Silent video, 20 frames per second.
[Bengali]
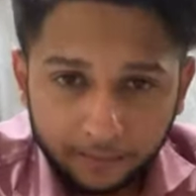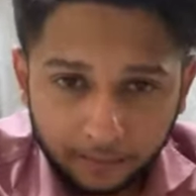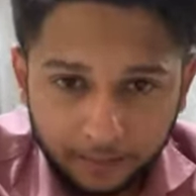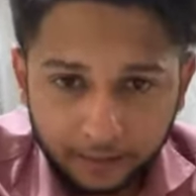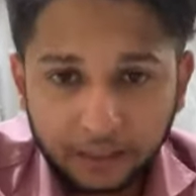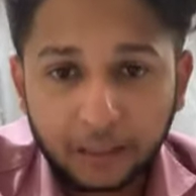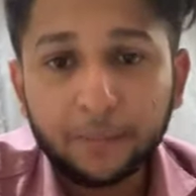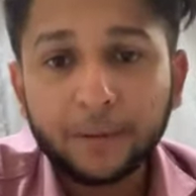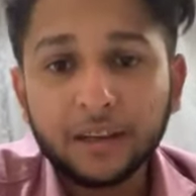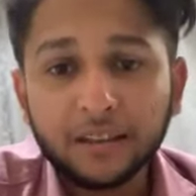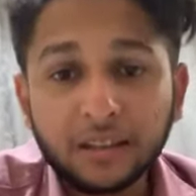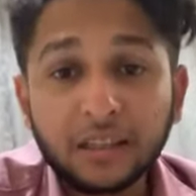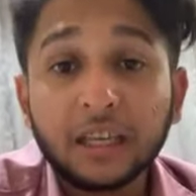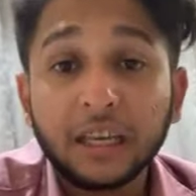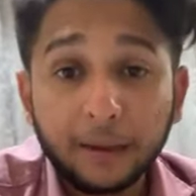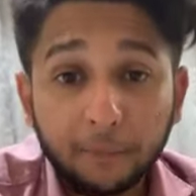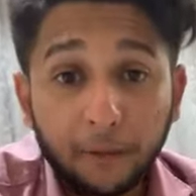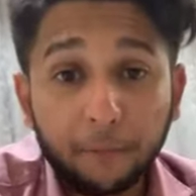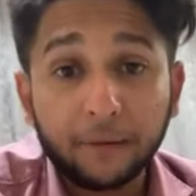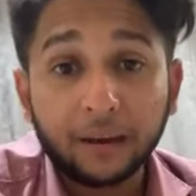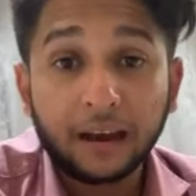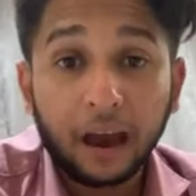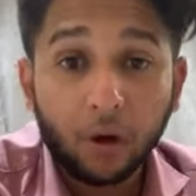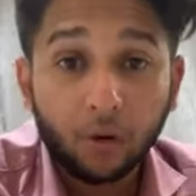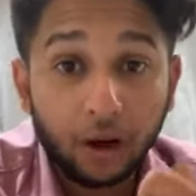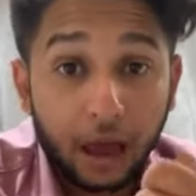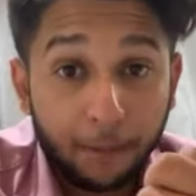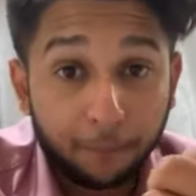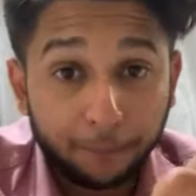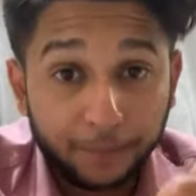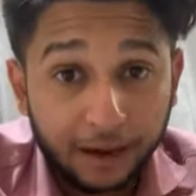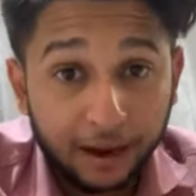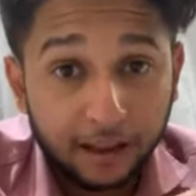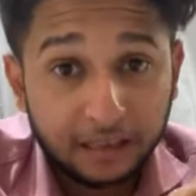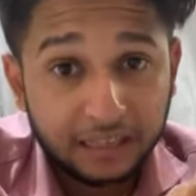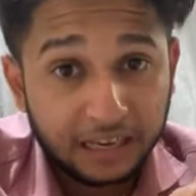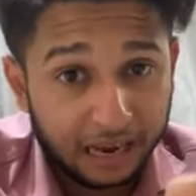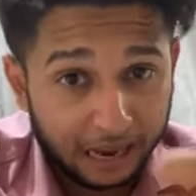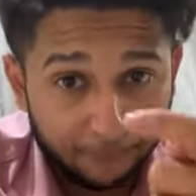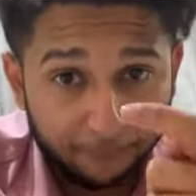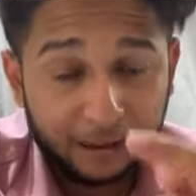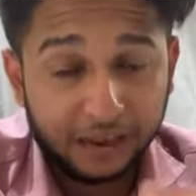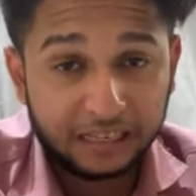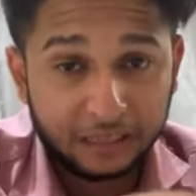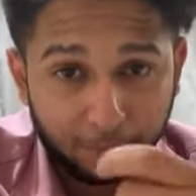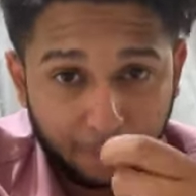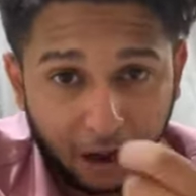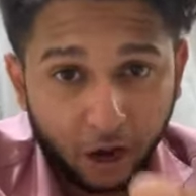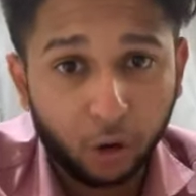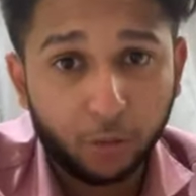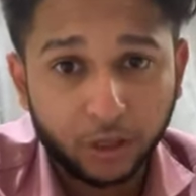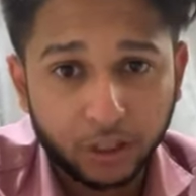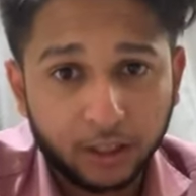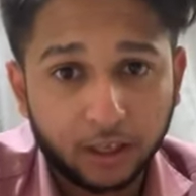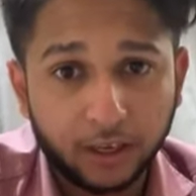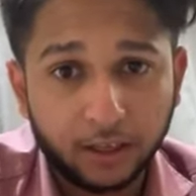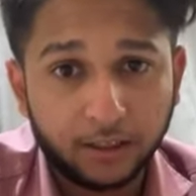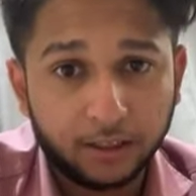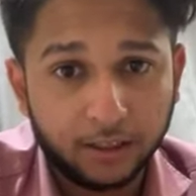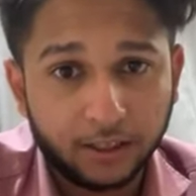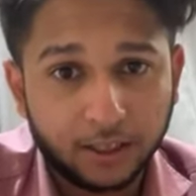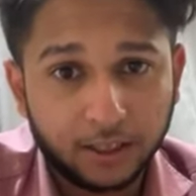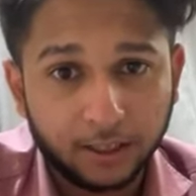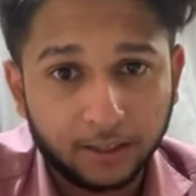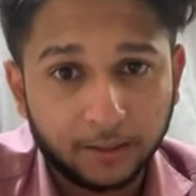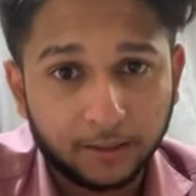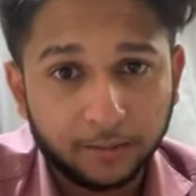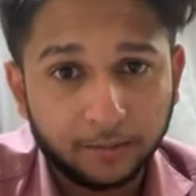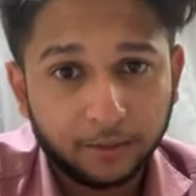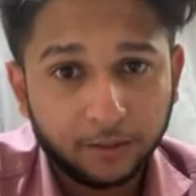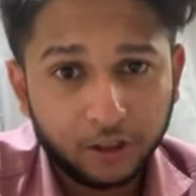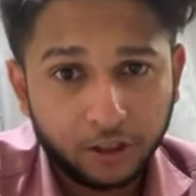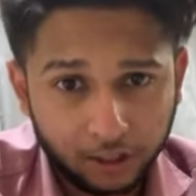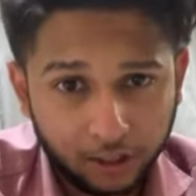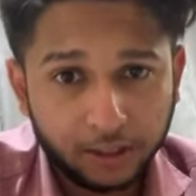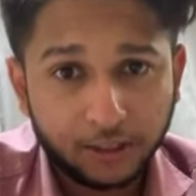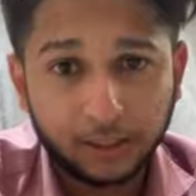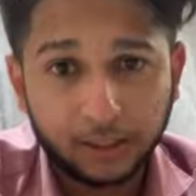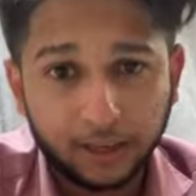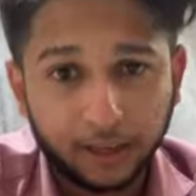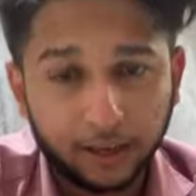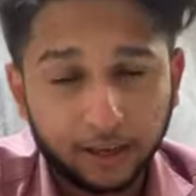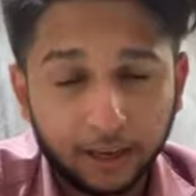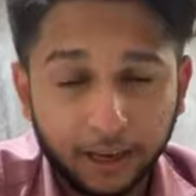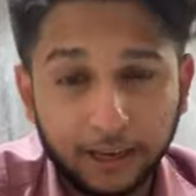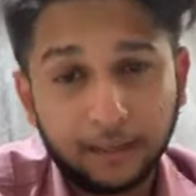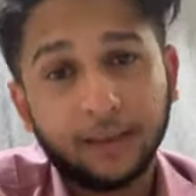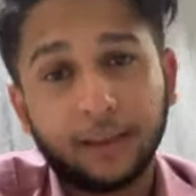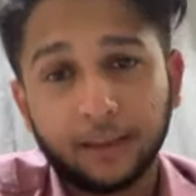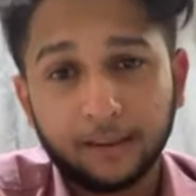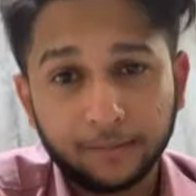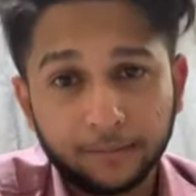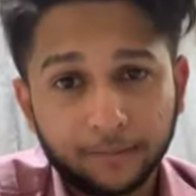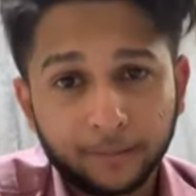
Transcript: দিতে পারতেছি কিভাবে কারণ আপনারা যে এই যে ভালোবাসাটা দিচ্ছেন চেষ্টা এটাই